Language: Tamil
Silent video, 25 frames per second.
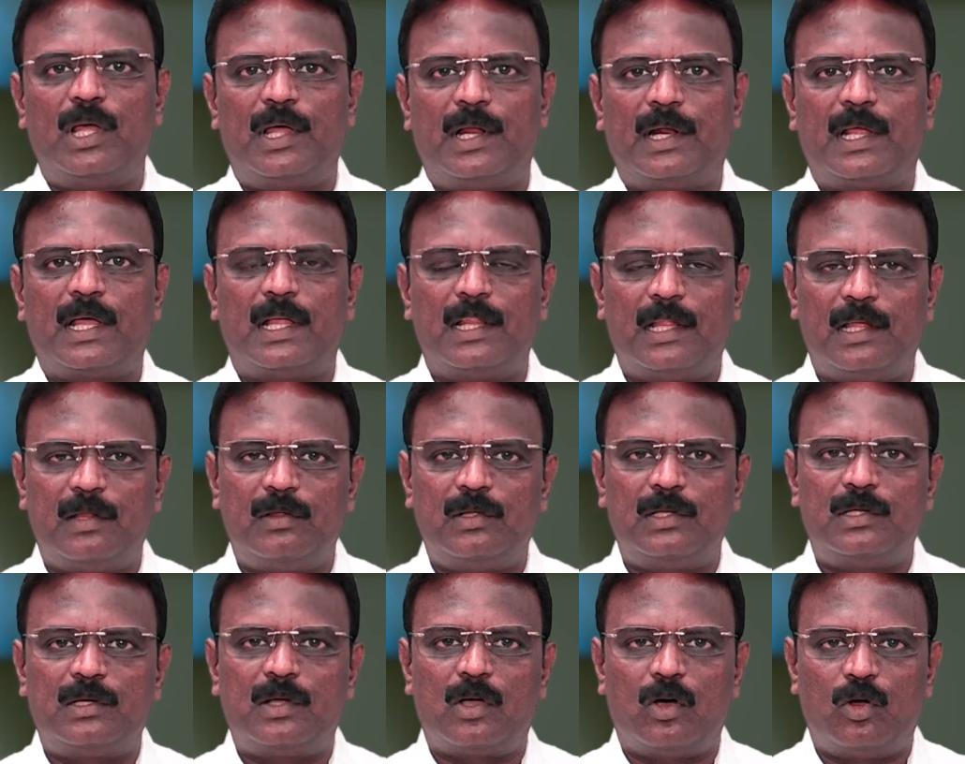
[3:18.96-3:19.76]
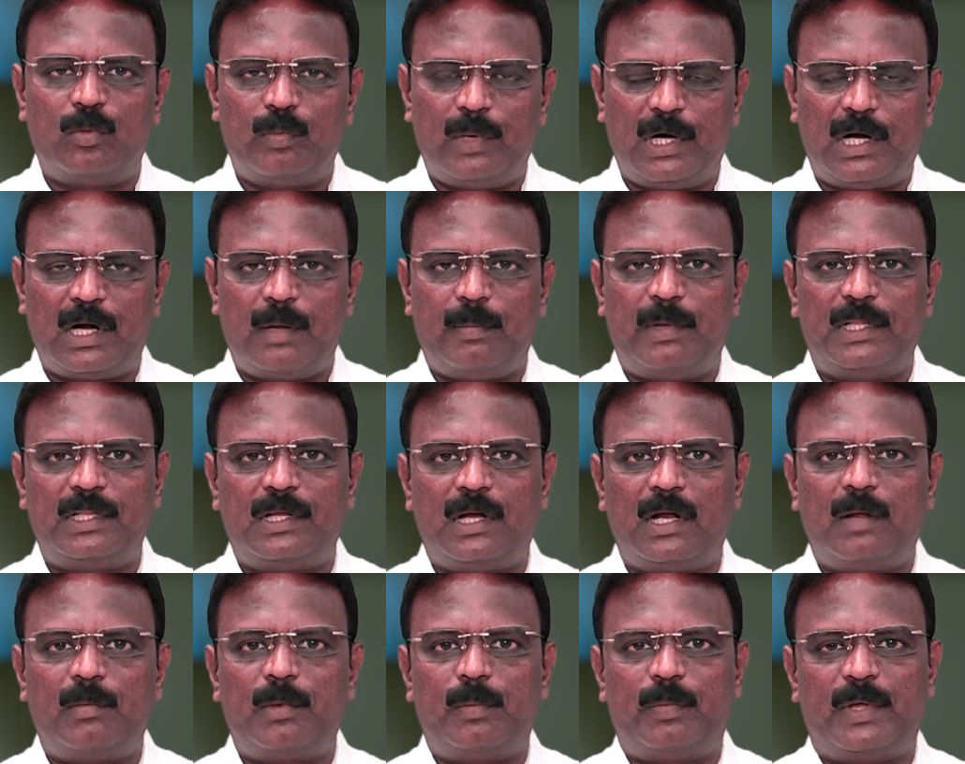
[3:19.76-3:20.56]
இருக்கு அதாவது கவர்மெண்ட்ல
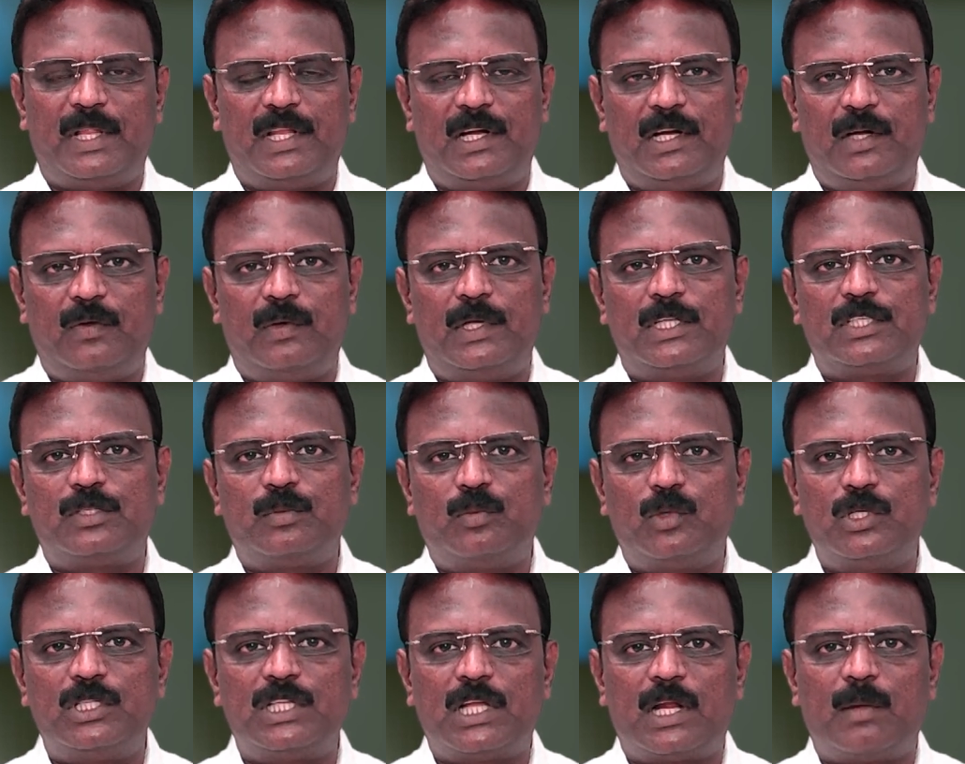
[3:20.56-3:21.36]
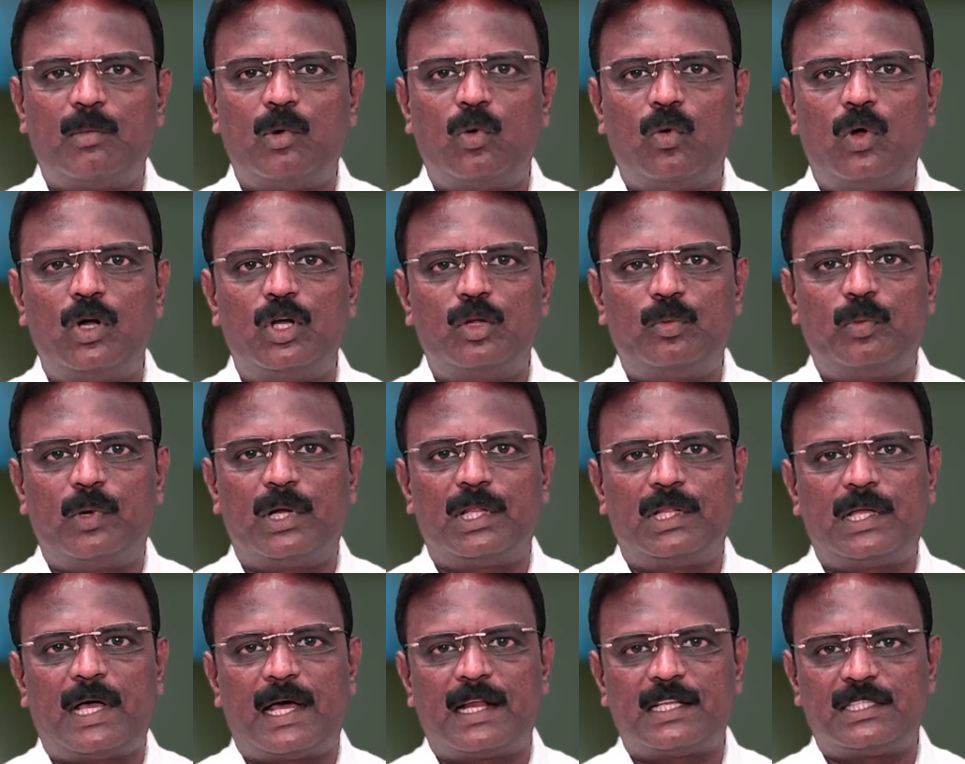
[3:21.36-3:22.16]
பார்த்தீங்கன்னா நம்ம பதினெட்டு வயசு முடிஞ்சால் நம்ம ஓட்டு
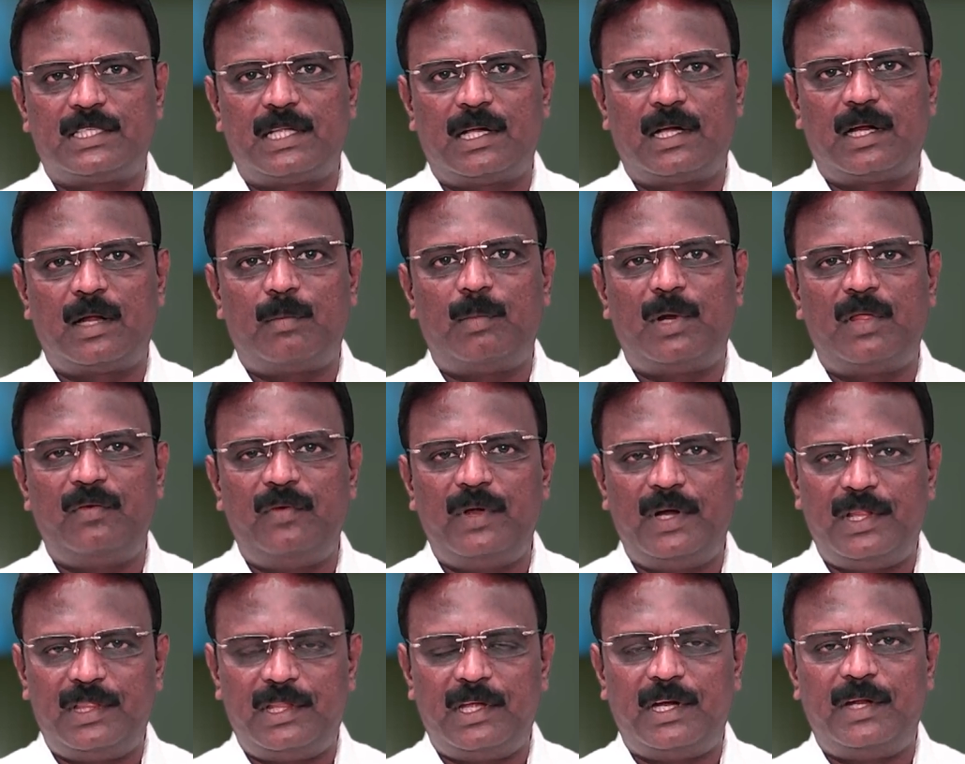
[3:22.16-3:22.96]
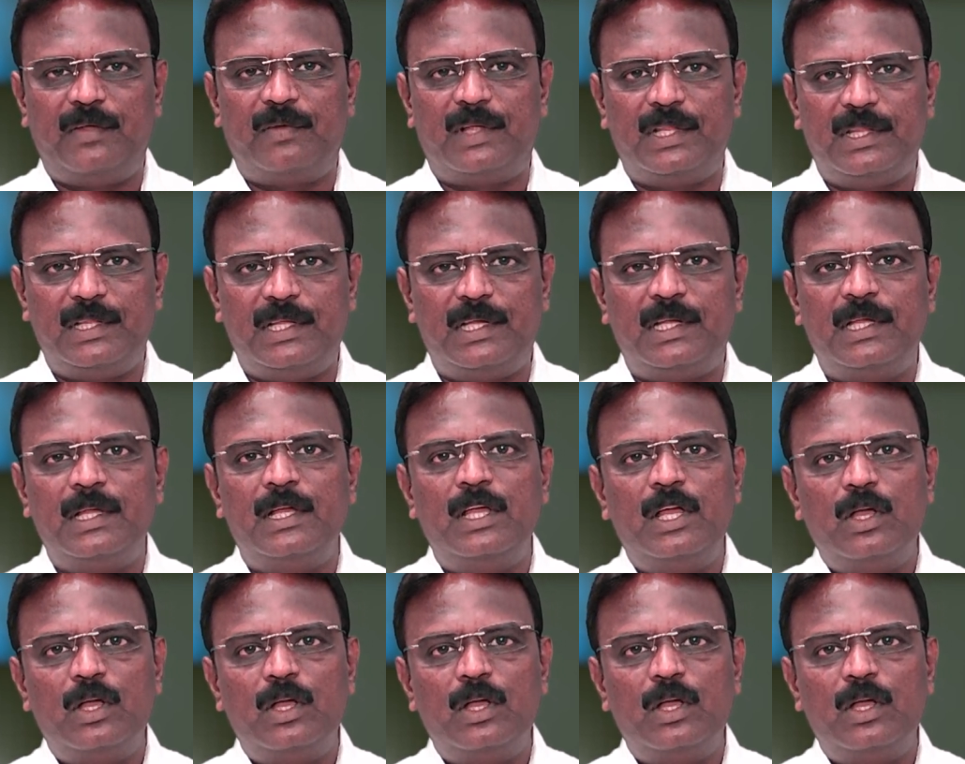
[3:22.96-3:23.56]
போகிறதுக்கு அரசாங்கம் நம்மளை வீடு தேடி வந்து